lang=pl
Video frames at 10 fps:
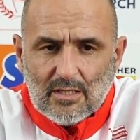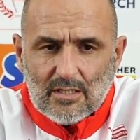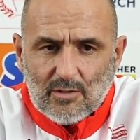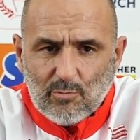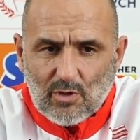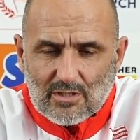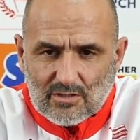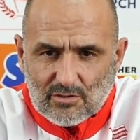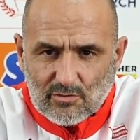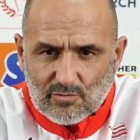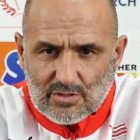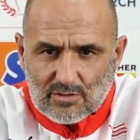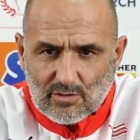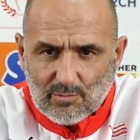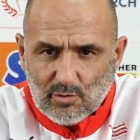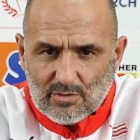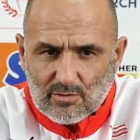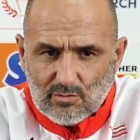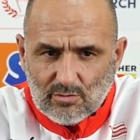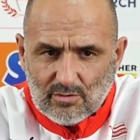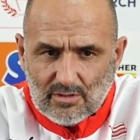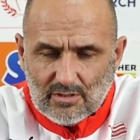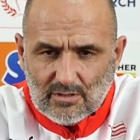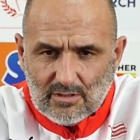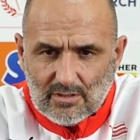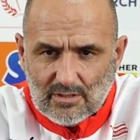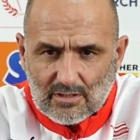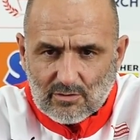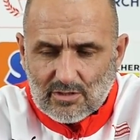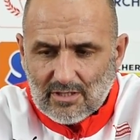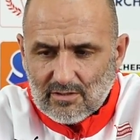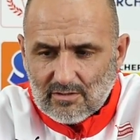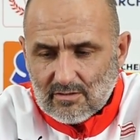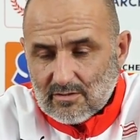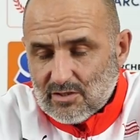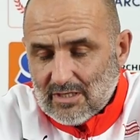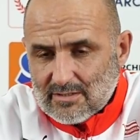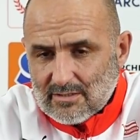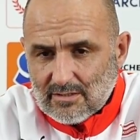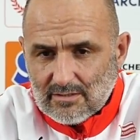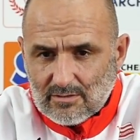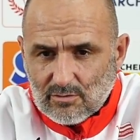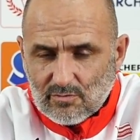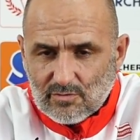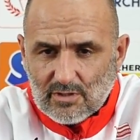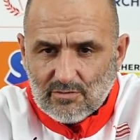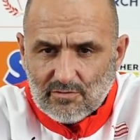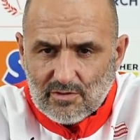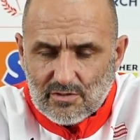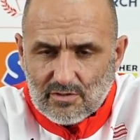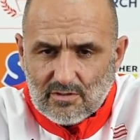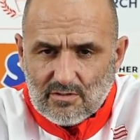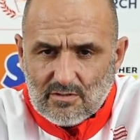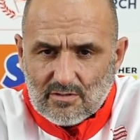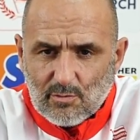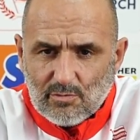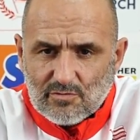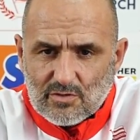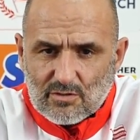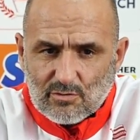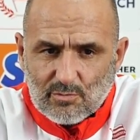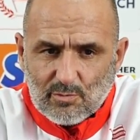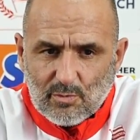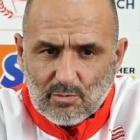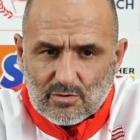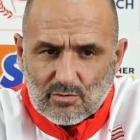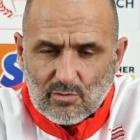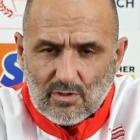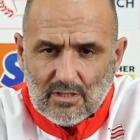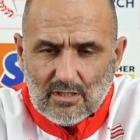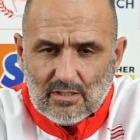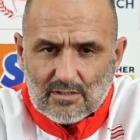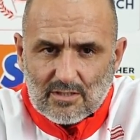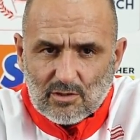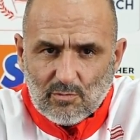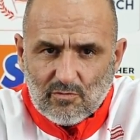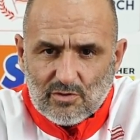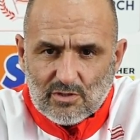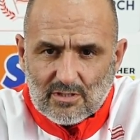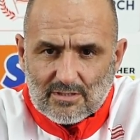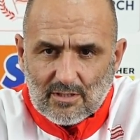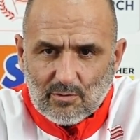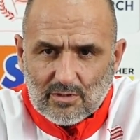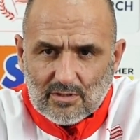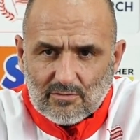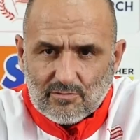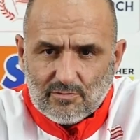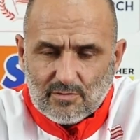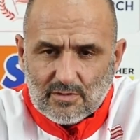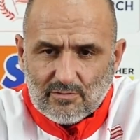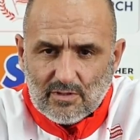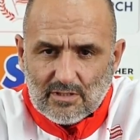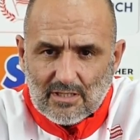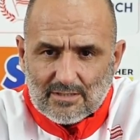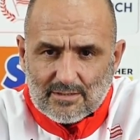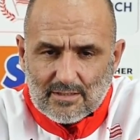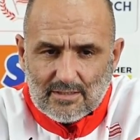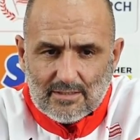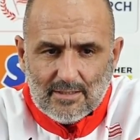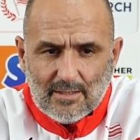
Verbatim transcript: Y, pokazać to wszystko na boisku i jak dostanie szansę, to wtedy wyjść i, i zrobić wszystko, żeby po prostu zadomowić się na stałe w, w 11. A